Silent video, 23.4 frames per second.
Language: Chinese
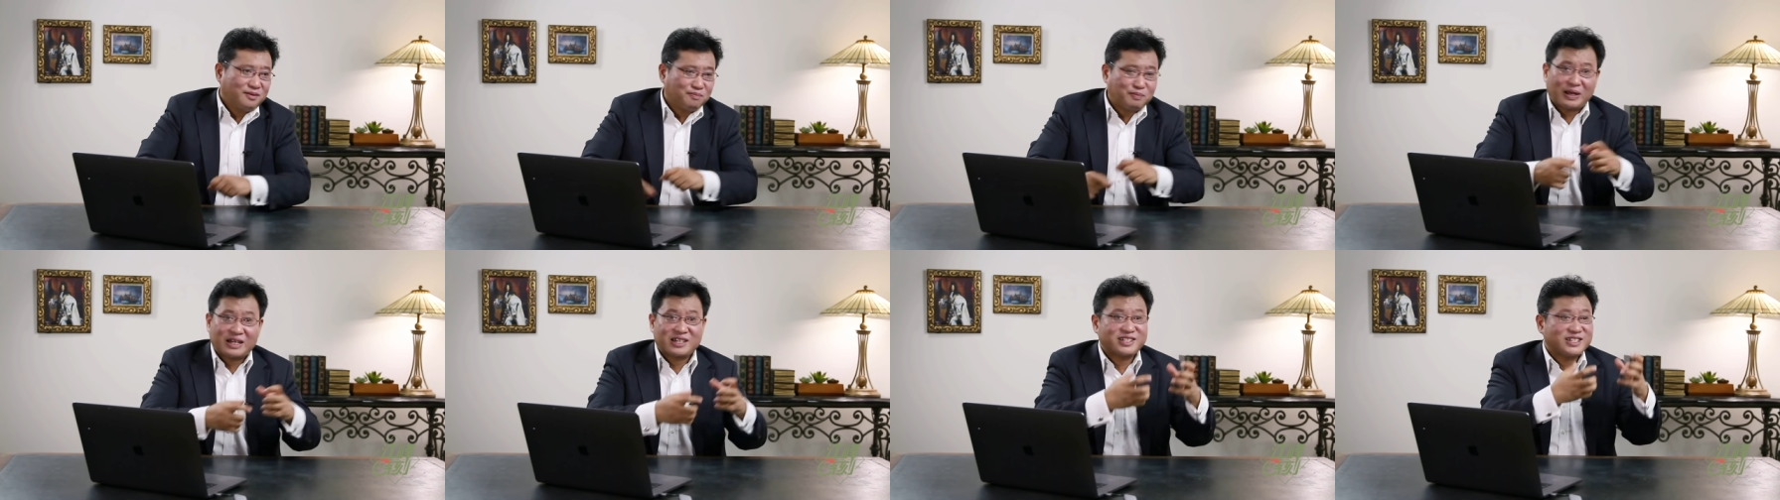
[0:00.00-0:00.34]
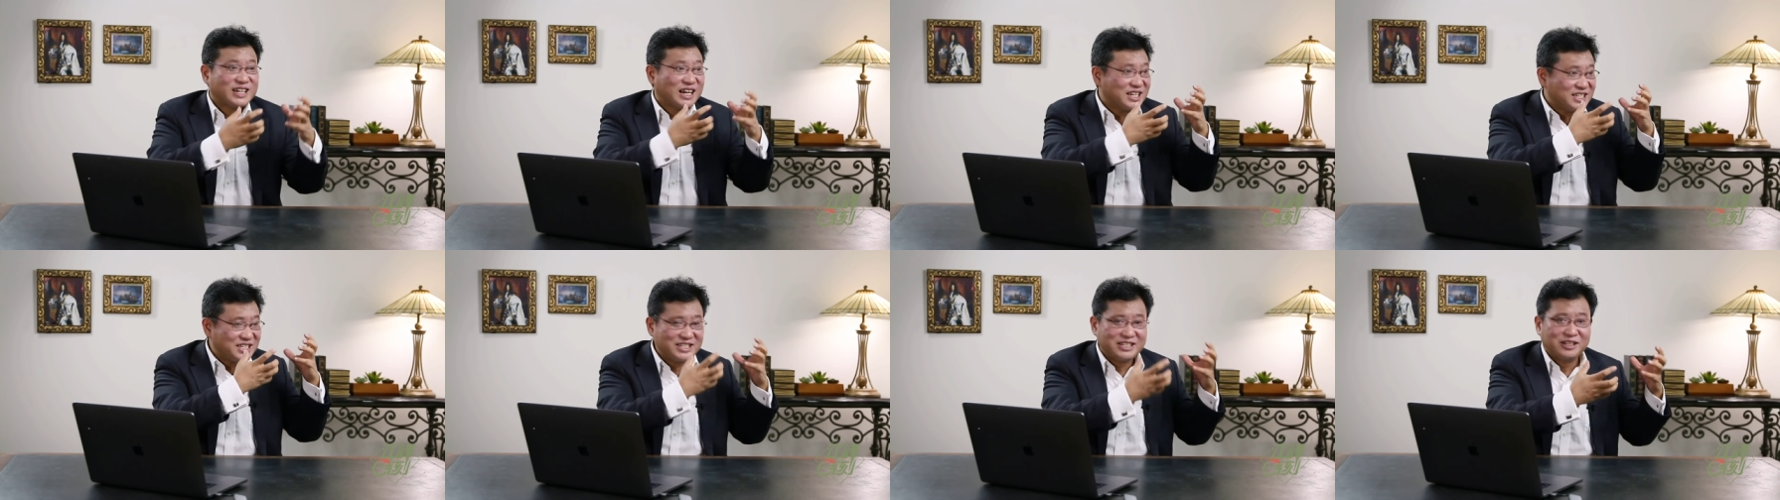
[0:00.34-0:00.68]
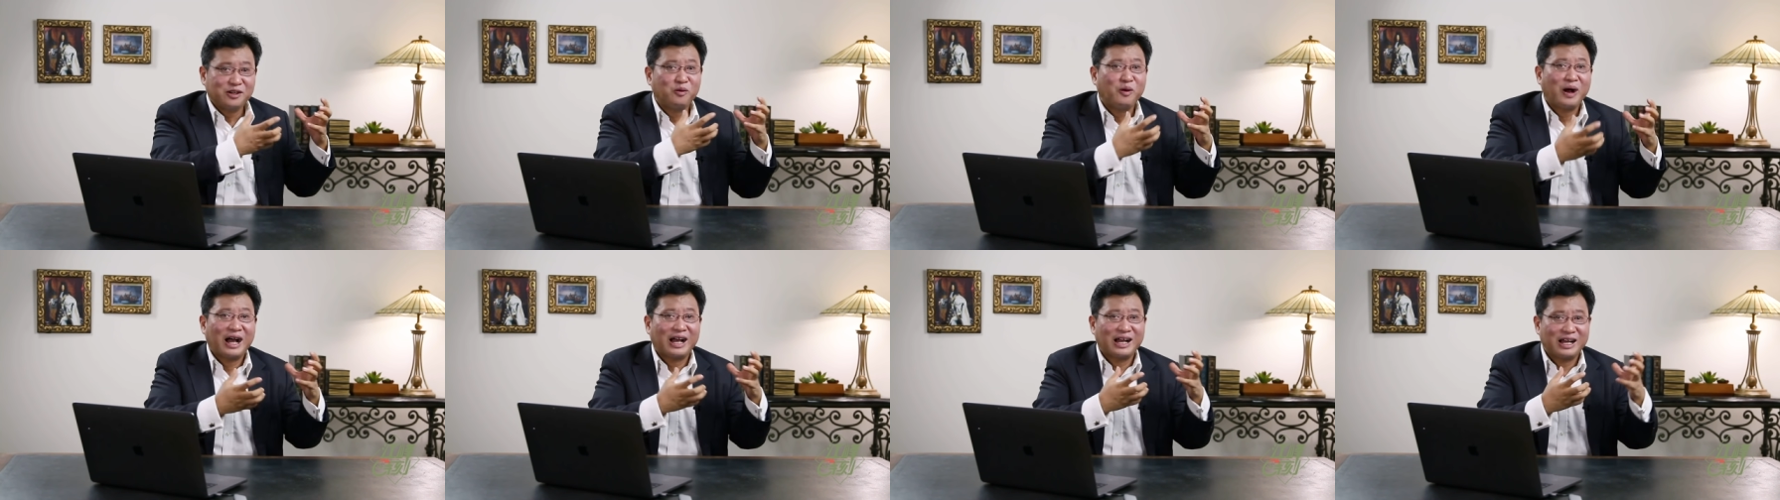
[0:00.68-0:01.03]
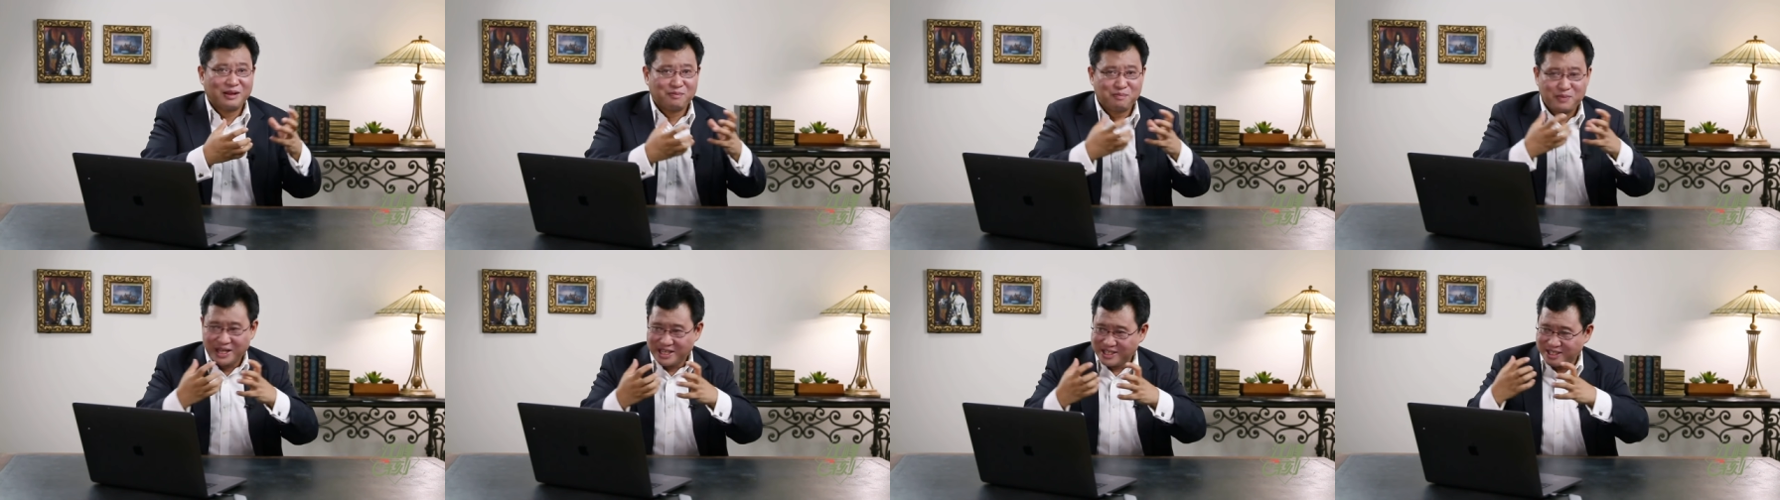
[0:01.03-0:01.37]
把山西话
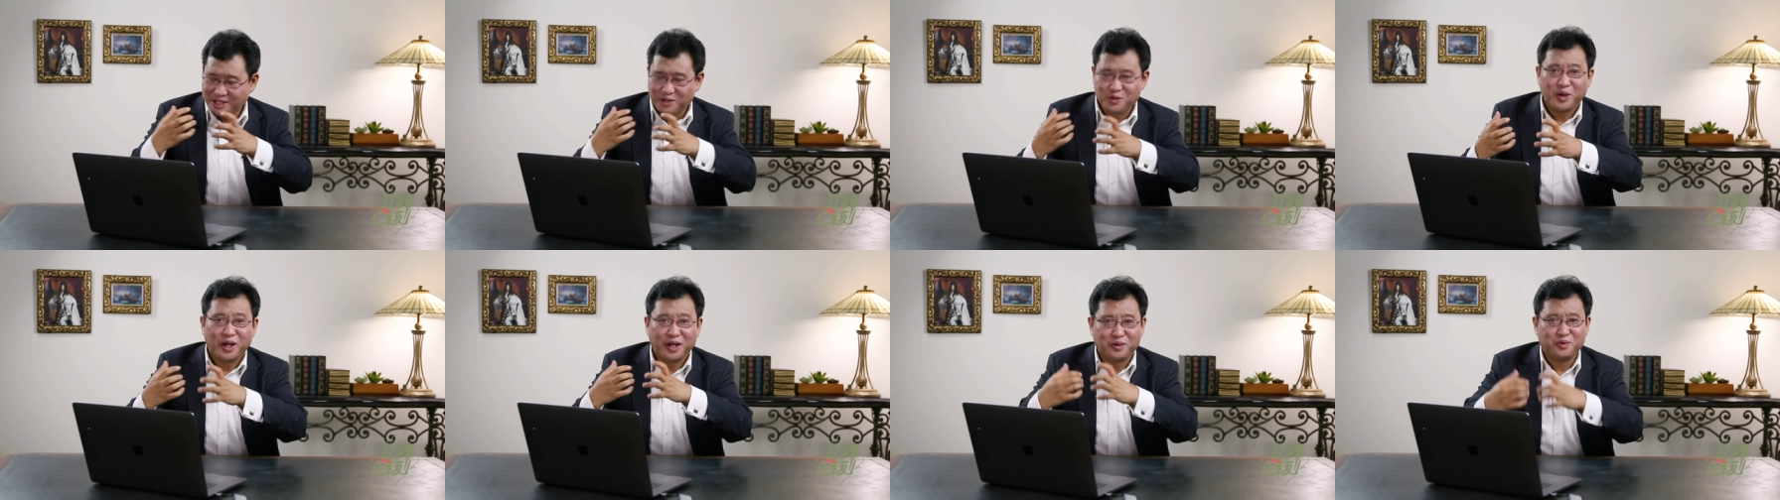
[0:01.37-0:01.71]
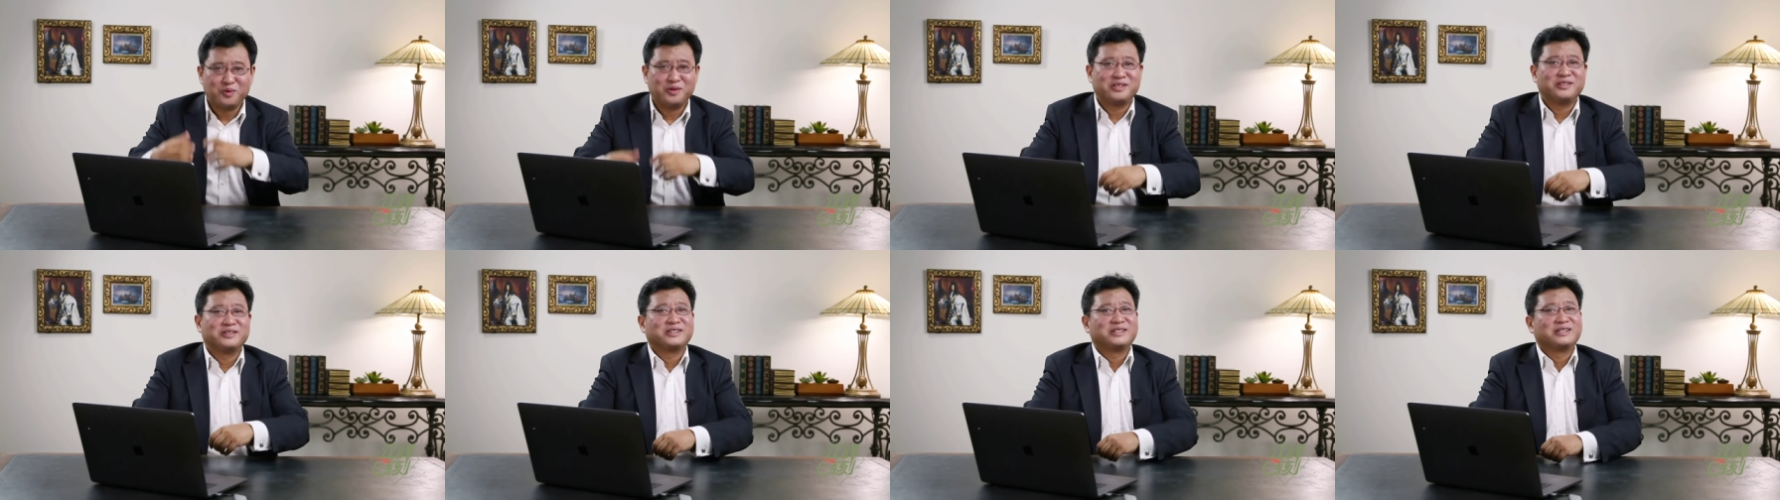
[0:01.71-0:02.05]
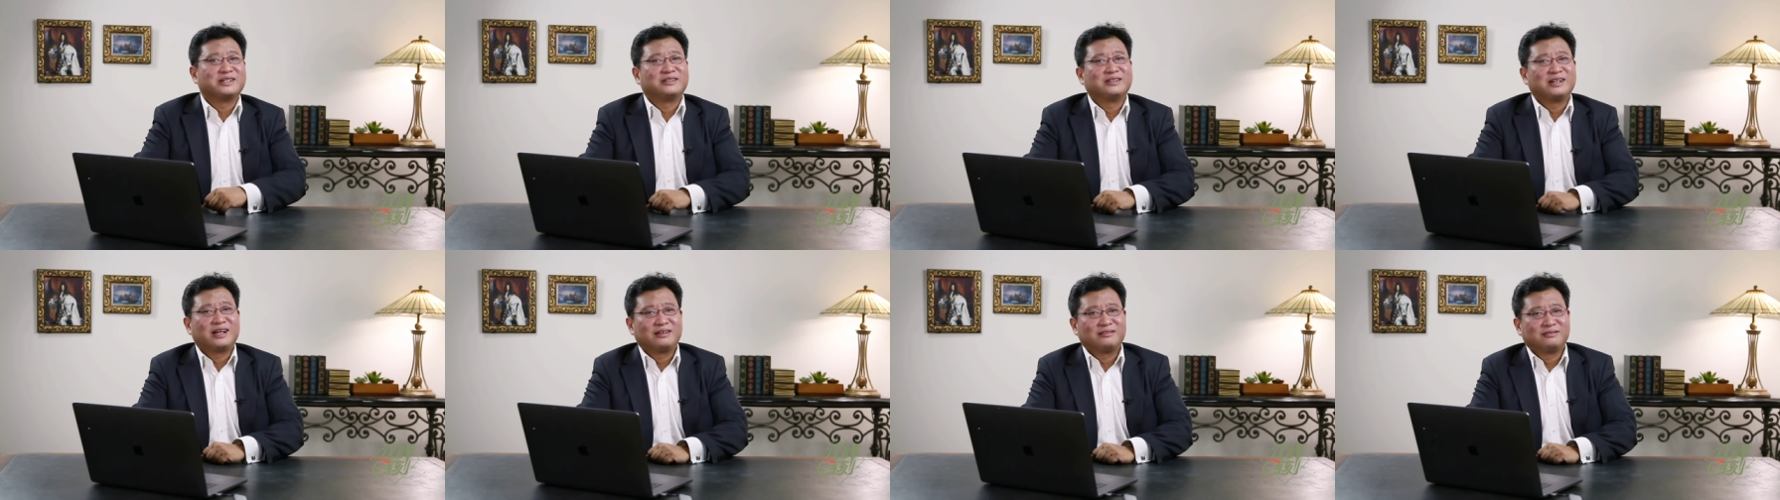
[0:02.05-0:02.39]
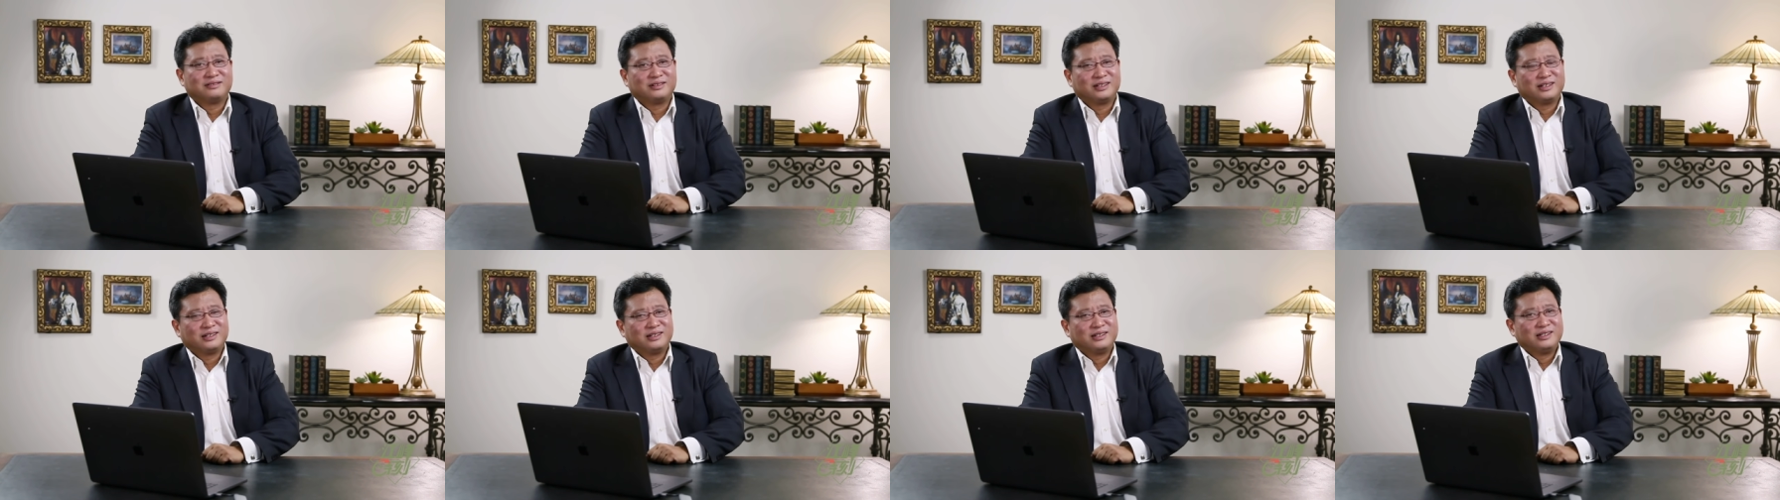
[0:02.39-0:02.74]
哎变成粤语就行了
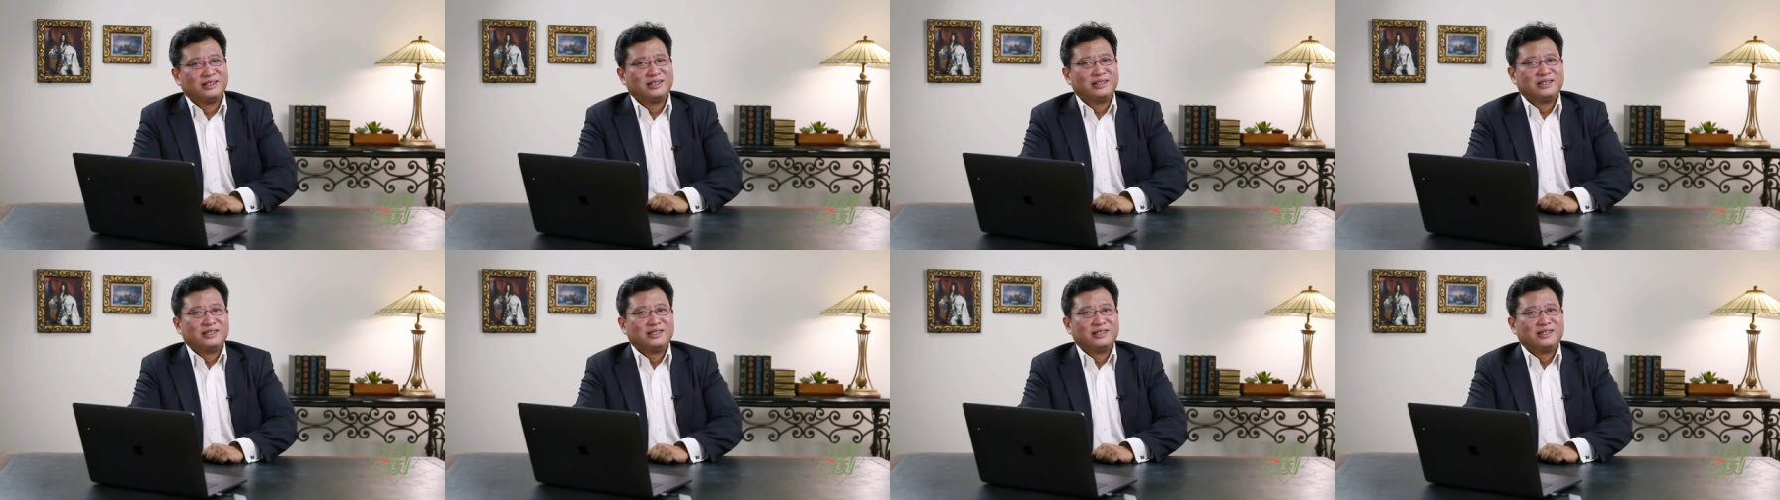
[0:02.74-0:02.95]
啊，